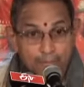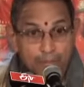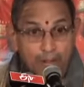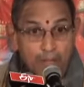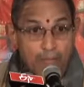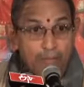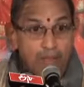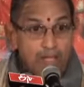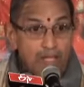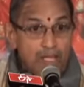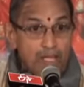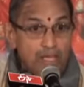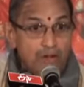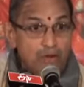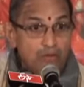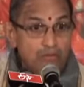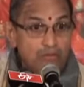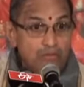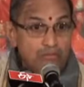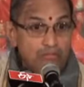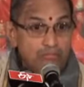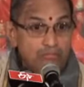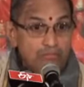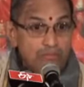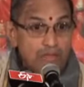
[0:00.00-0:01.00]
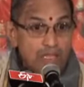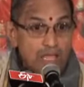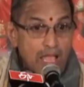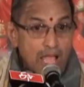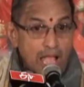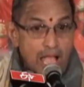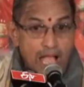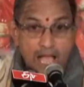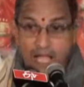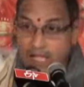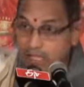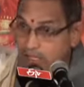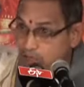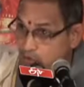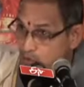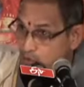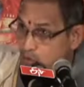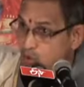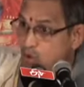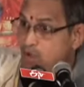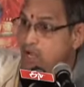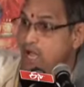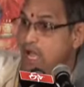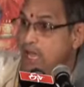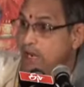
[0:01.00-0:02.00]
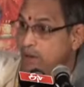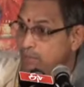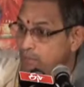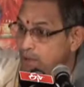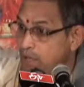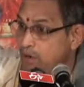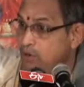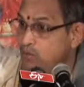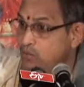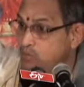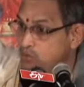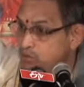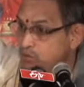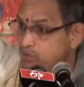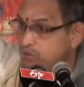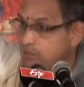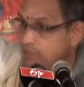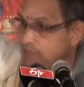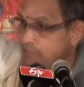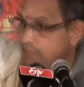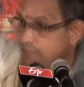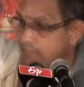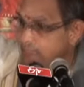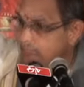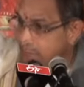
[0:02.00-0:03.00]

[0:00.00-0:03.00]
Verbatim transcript: బ్రహ్మగారు ఆయనకు కాలమానం ఉంటుంది